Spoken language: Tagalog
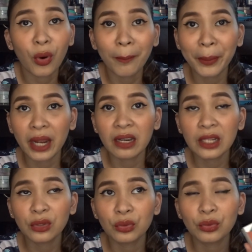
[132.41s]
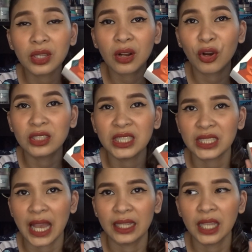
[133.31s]
Comparing to the Koji
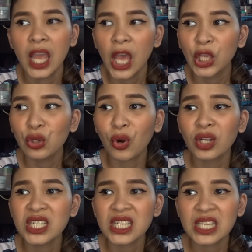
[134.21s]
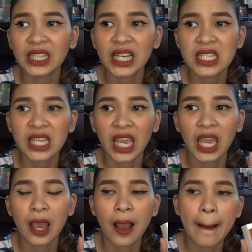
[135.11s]
Yung Koji
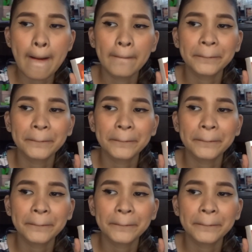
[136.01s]
kasi, um,